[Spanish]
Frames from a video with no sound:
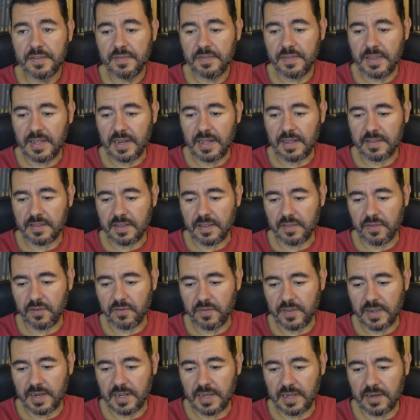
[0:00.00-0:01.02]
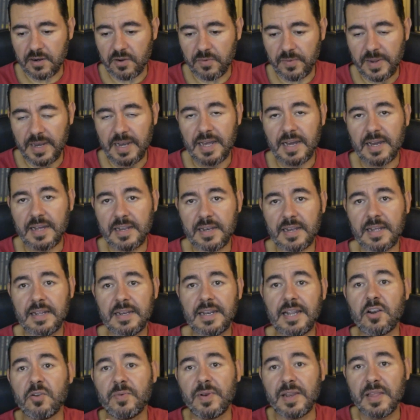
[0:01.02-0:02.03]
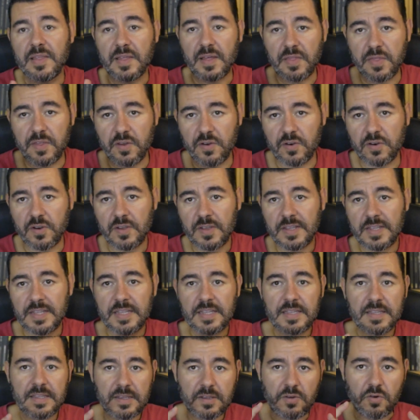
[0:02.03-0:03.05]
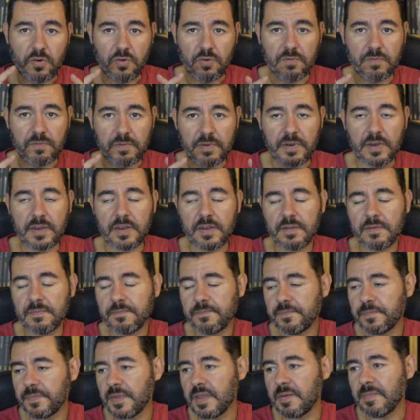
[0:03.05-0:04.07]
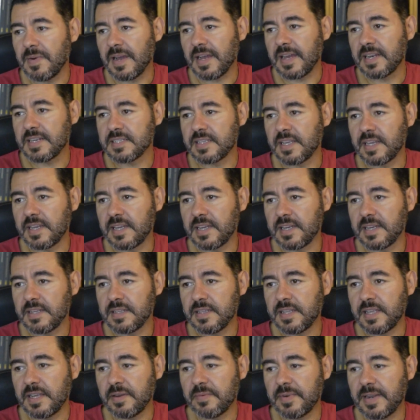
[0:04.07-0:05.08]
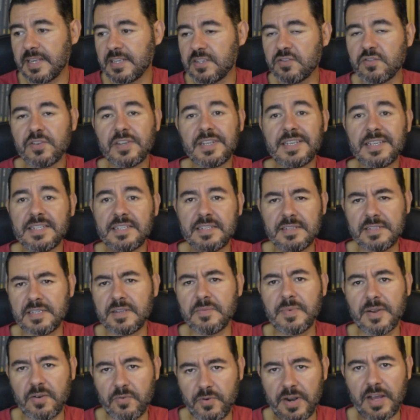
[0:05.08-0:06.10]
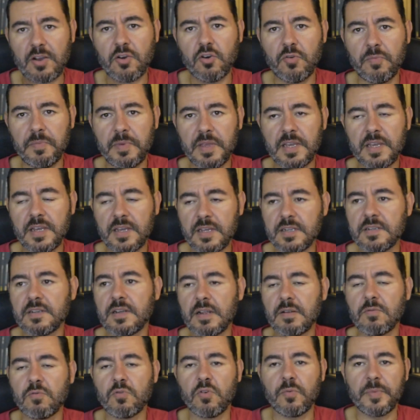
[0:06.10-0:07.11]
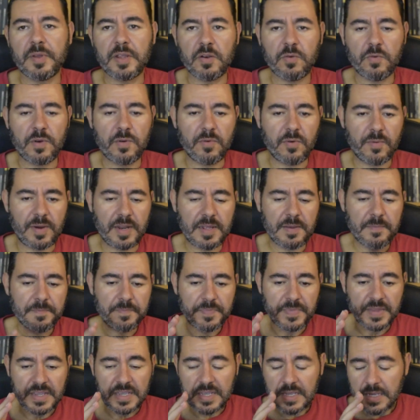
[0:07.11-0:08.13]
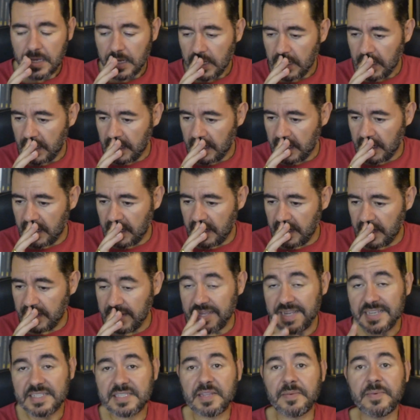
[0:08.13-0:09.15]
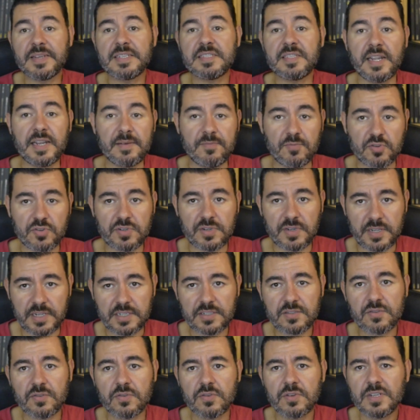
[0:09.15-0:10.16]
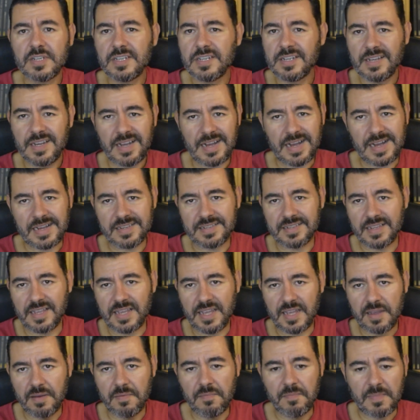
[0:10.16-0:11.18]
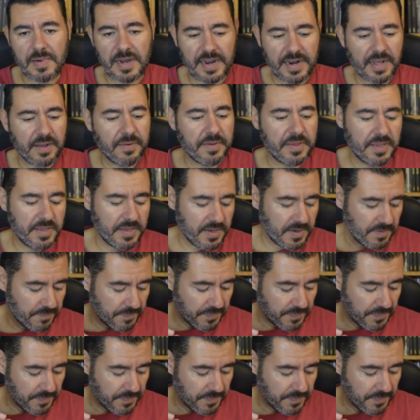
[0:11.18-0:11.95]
la adaptación de la novela, la novelización con imágenes de, Bryson y sin embargo era cómic, era un cómic nuevo, ¿vale? Eh, y este mes tenemos esto, así que maravilla.